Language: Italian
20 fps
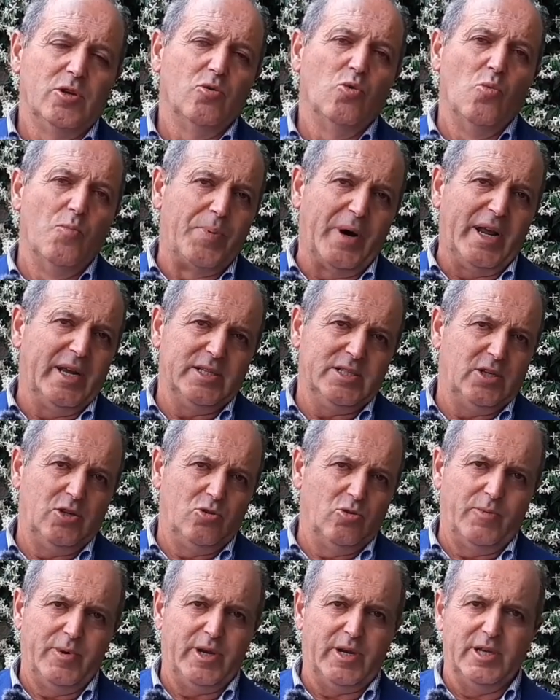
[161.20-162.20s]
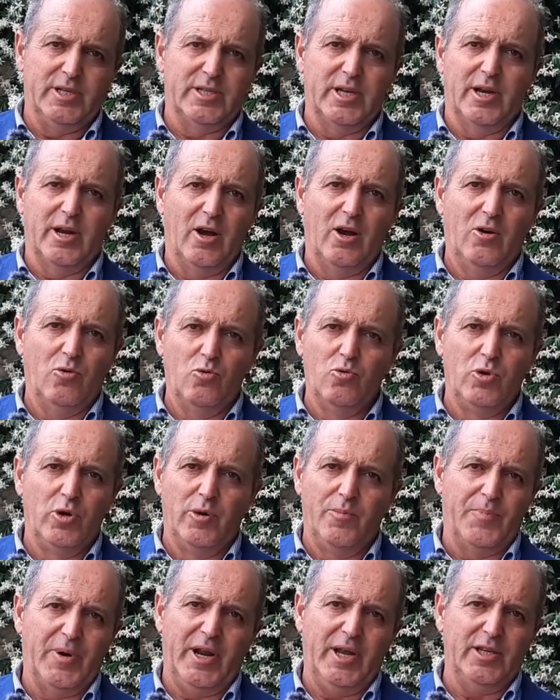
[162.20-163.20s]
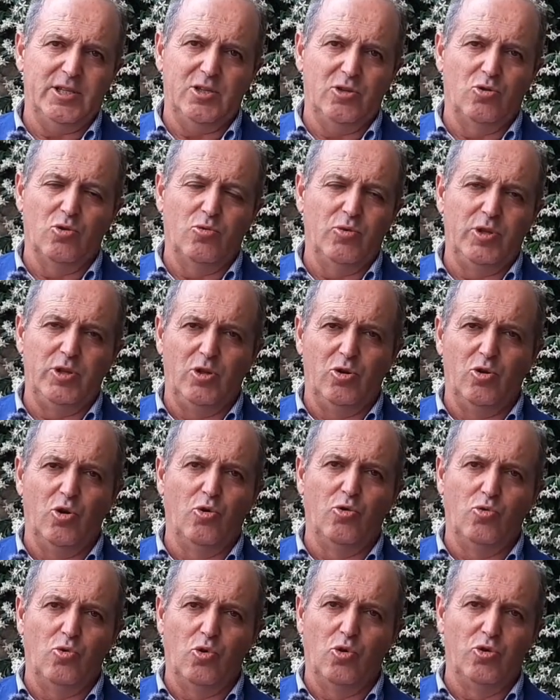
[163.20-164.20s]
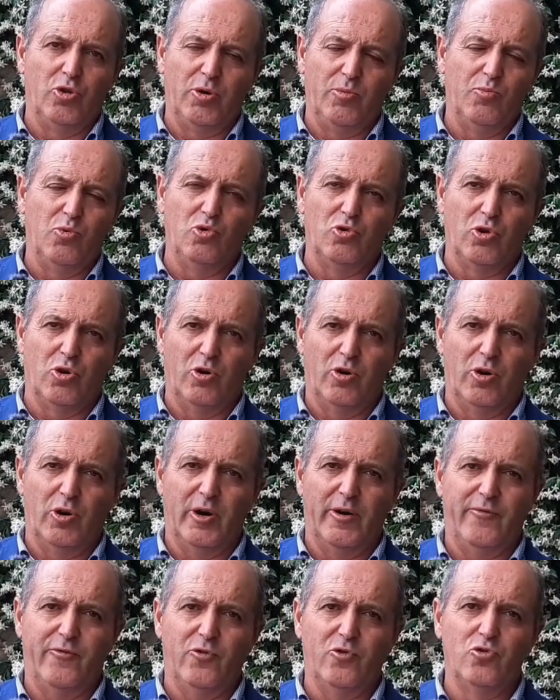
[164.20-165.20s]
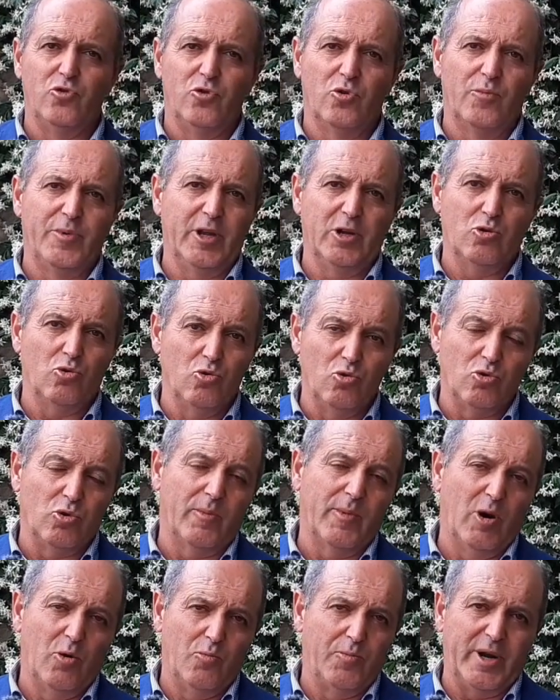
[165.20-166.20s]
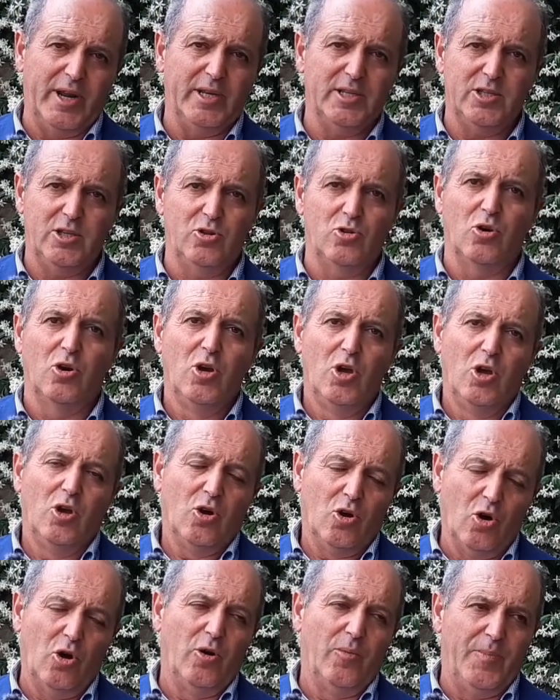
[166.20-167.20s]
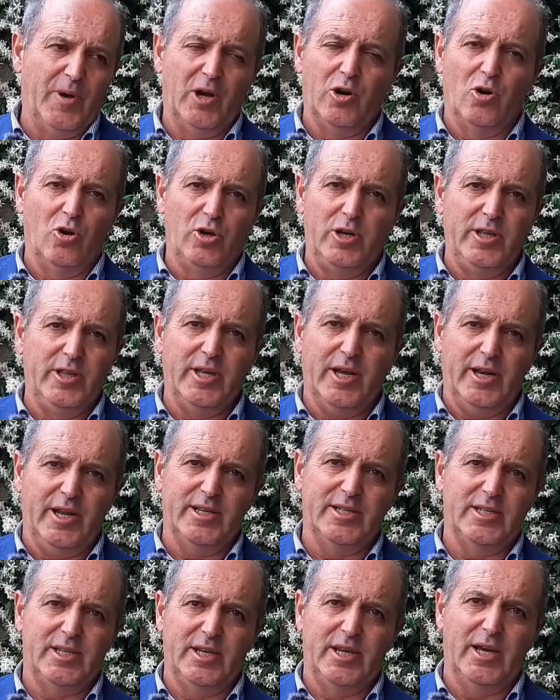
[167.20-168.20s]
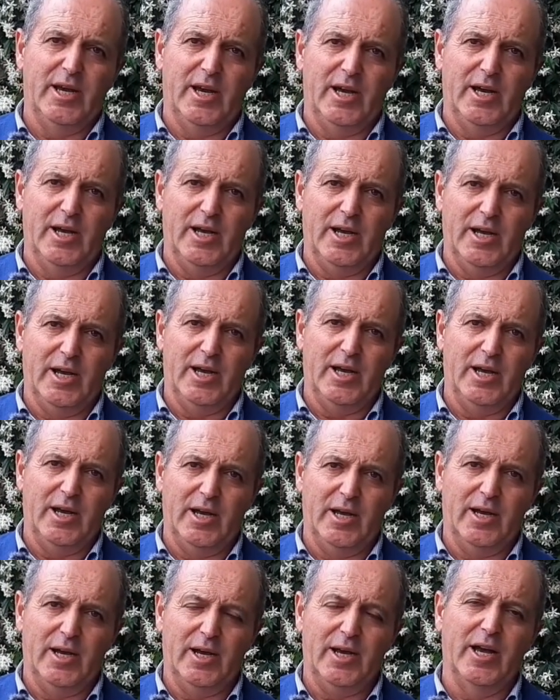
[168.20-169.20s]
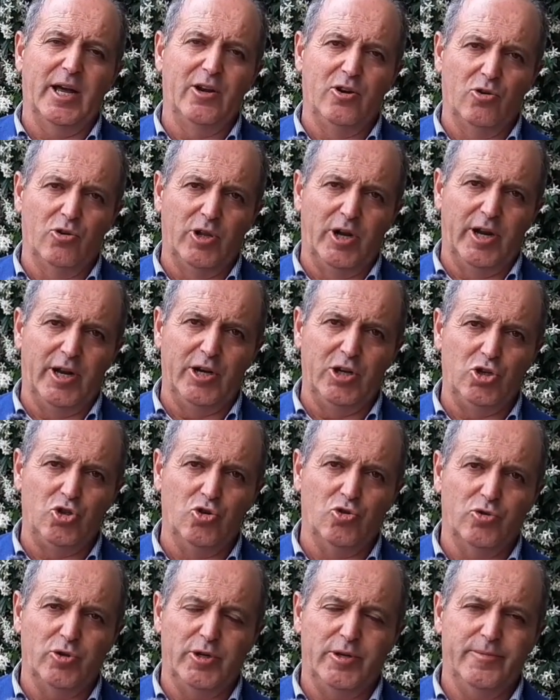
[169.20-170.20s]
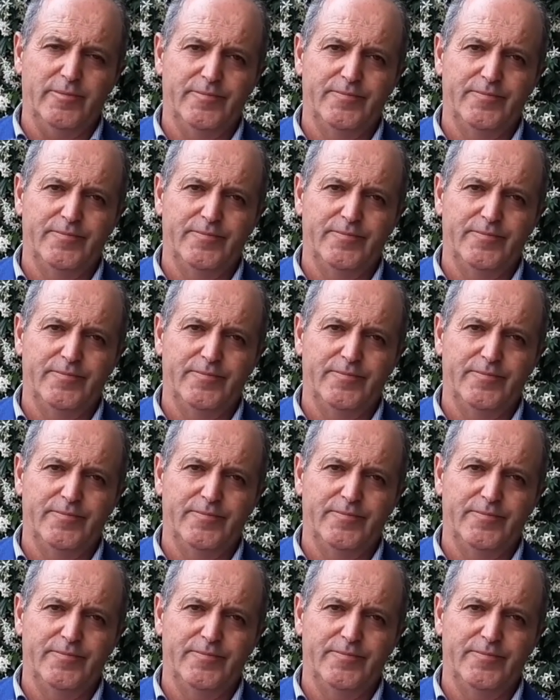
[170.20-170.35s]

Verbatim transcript: un prestito perché sarà un prestito, quindi non un contributo a fondo perduto, ma un prestito con però gli interessi a, a carico della regione.